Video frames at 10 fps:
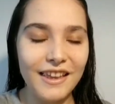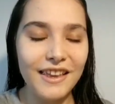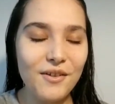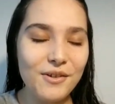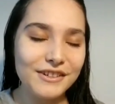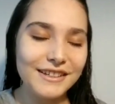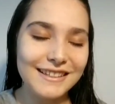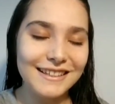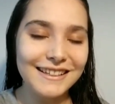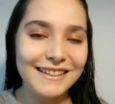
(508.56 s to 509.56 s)
Y bueno
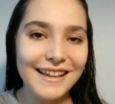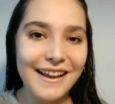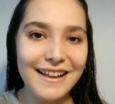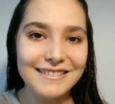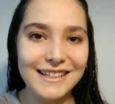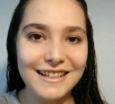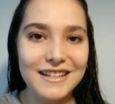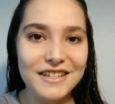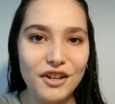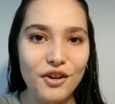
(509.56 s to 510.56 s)
gente linda, hasta acá
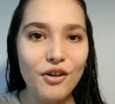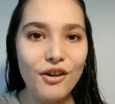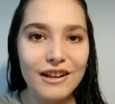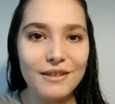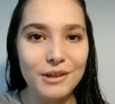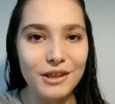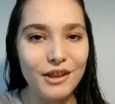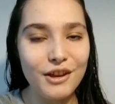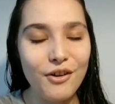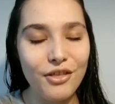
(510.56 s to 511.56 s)
llegó el
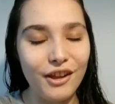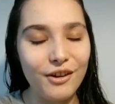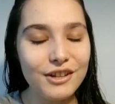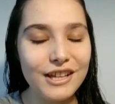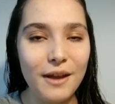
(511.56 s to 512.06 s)
video de hoy,